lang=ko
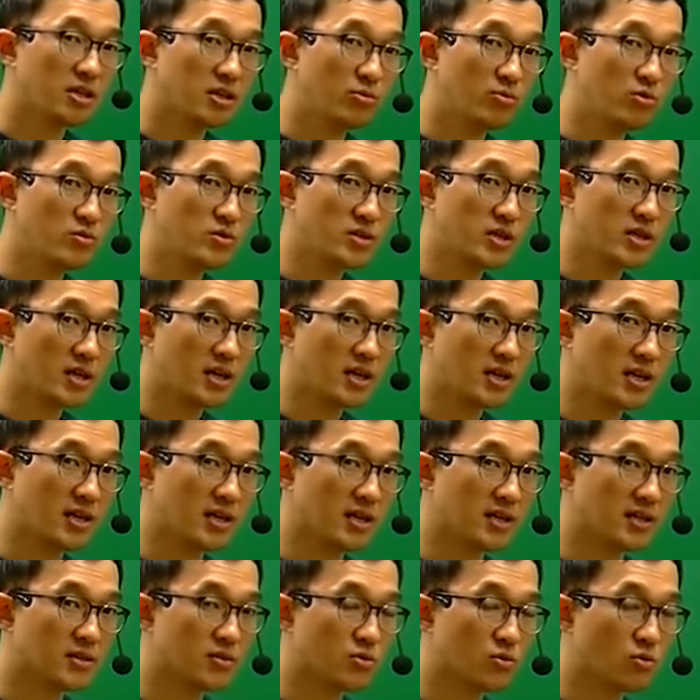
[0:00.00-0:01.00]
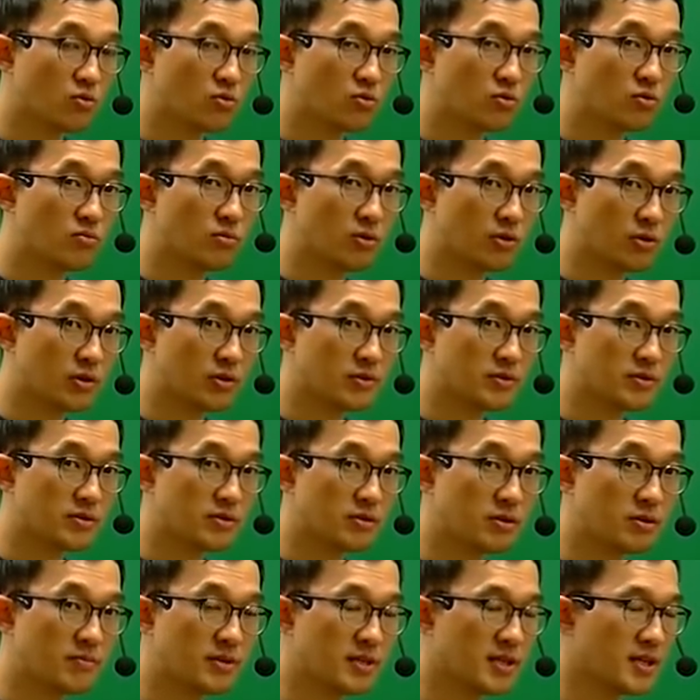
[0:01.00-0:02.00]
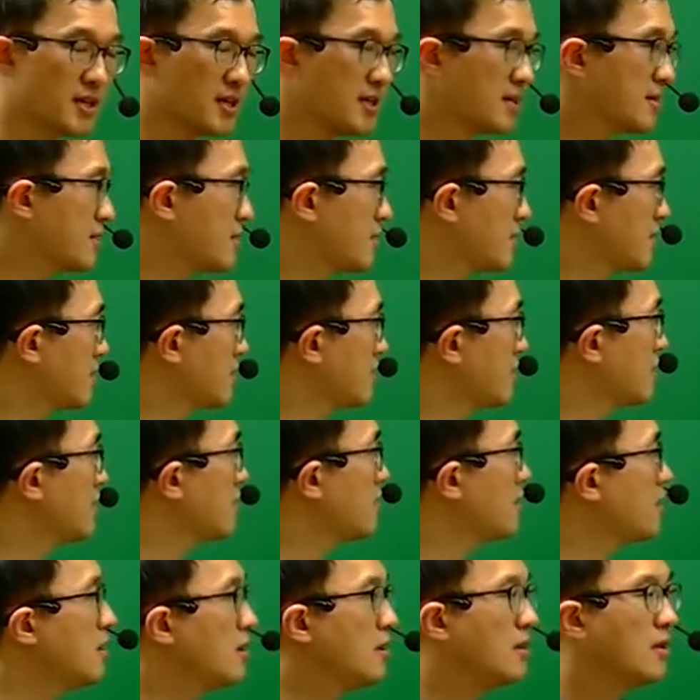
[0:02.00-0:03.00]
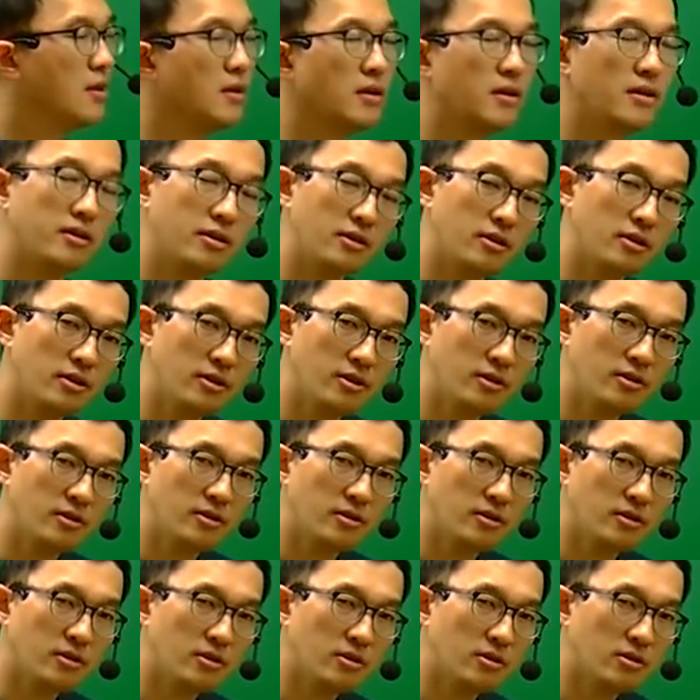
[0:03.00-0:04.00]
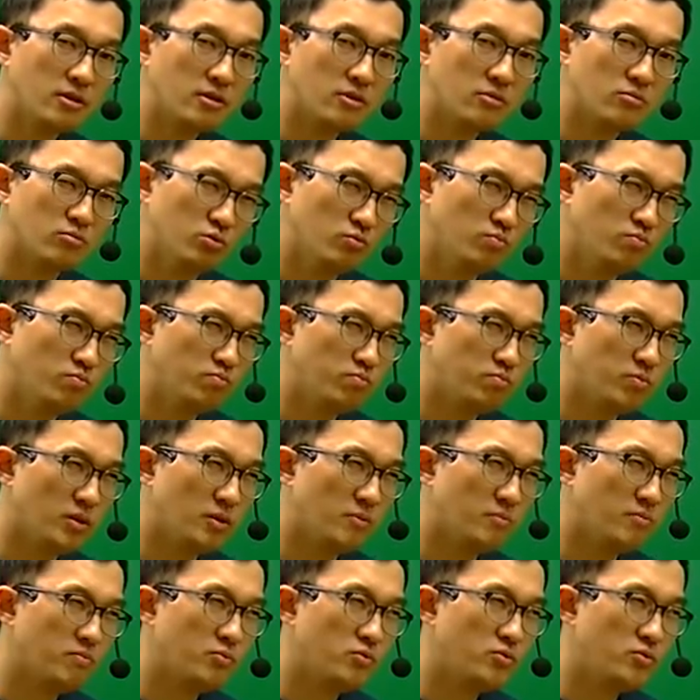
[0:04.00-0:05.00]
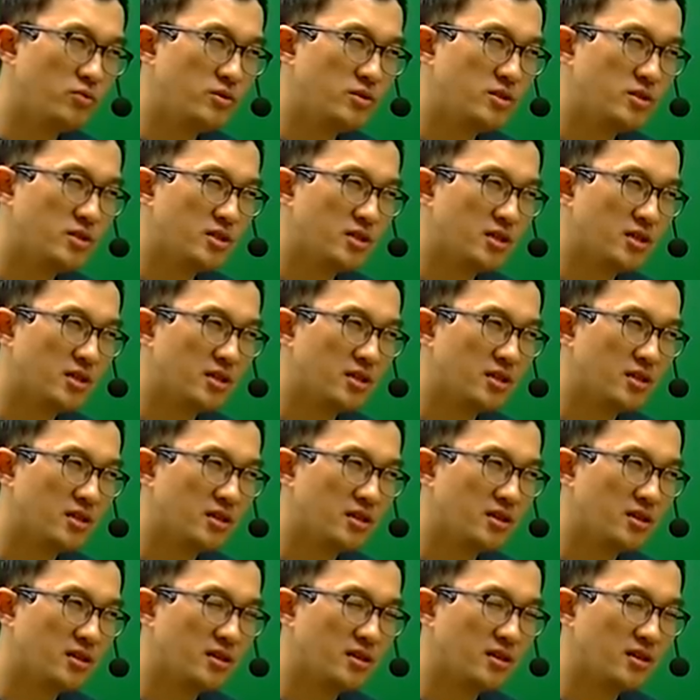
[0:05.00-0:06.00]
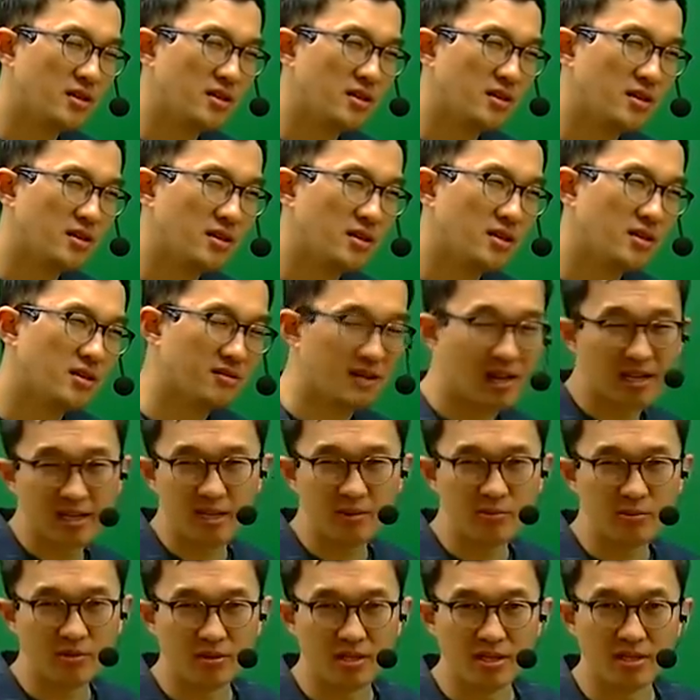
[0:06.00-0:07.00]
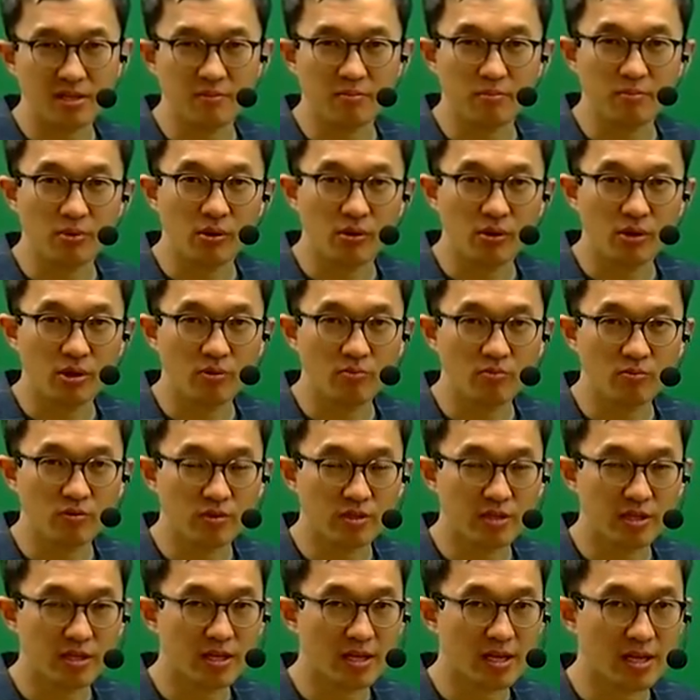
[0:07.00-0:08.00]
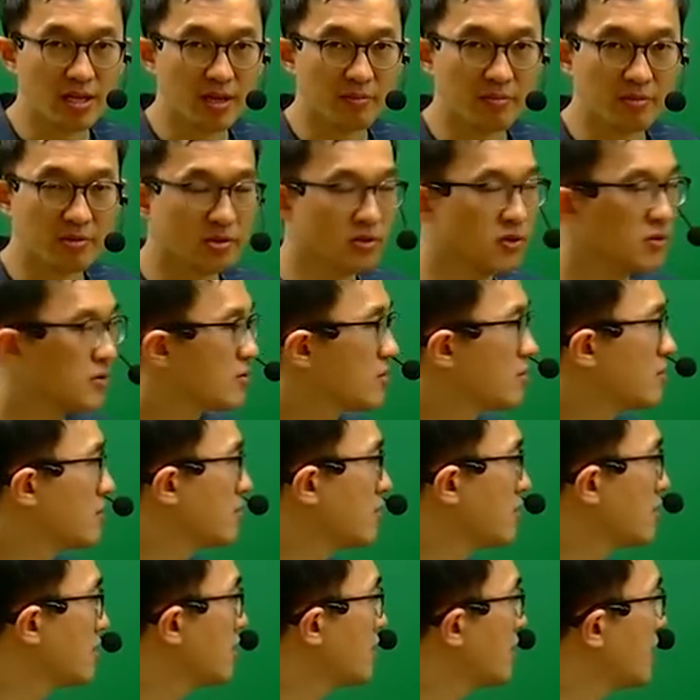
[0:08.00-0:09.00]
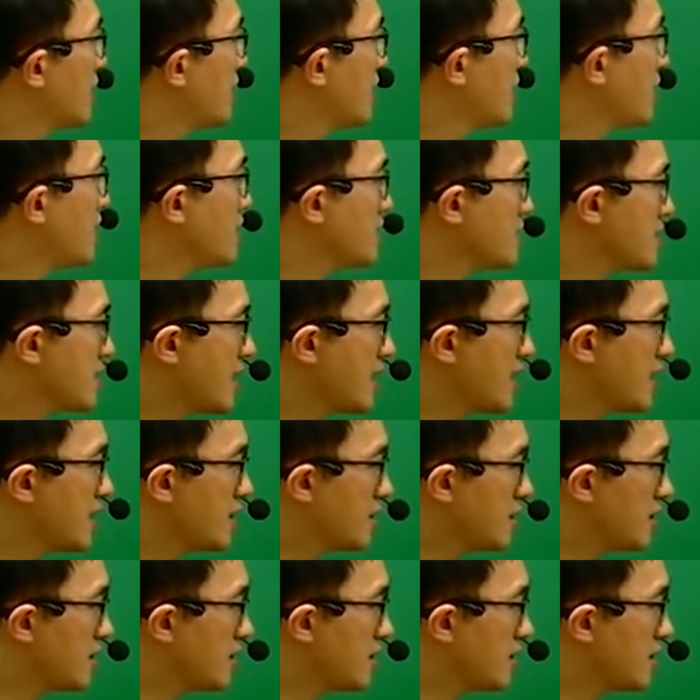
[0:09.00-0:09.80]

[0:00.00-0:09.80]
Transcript: 이 문제가 조금 어려웠을 겁니다. 이건 문법 문제라기보다는 표현 문제에 가깝죠. 자,